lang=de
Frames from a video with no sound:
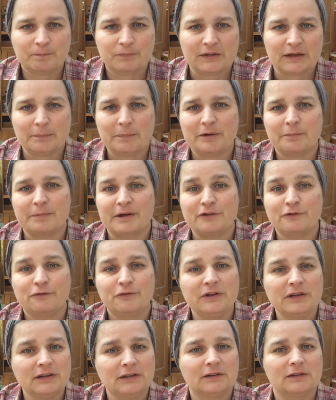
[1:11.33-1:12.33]
Ja, mal bei
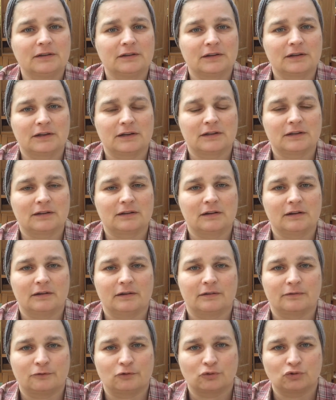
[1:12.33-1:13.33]
vielen äh,
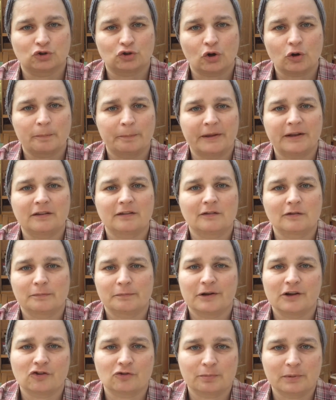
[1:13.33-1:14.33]
äh so Stockbetten
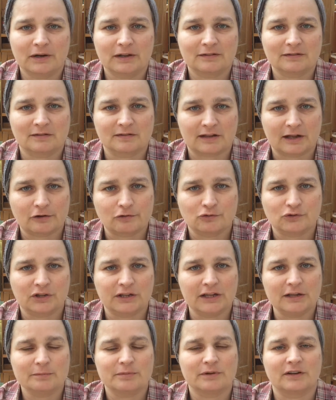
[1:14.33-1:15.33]
zum Beispiel ist es gang und
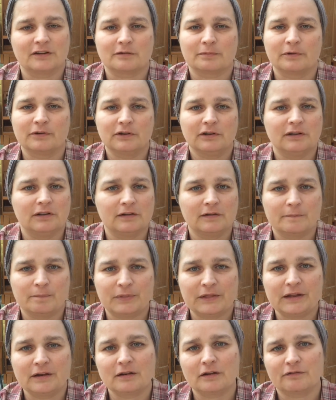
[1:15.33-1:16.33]
gäbe, dass man die
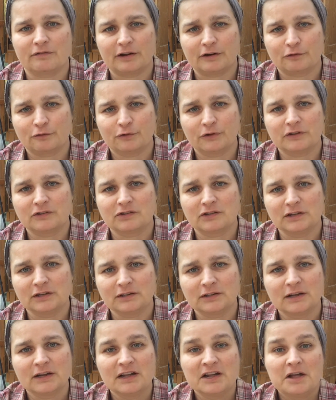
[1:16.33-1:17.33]
in der Wand
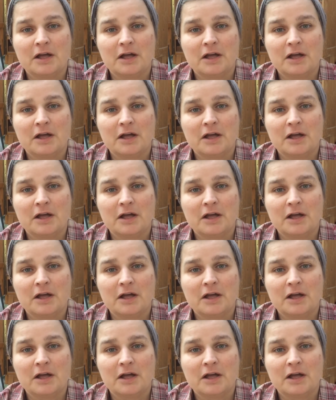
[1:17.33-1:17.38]
fixiert.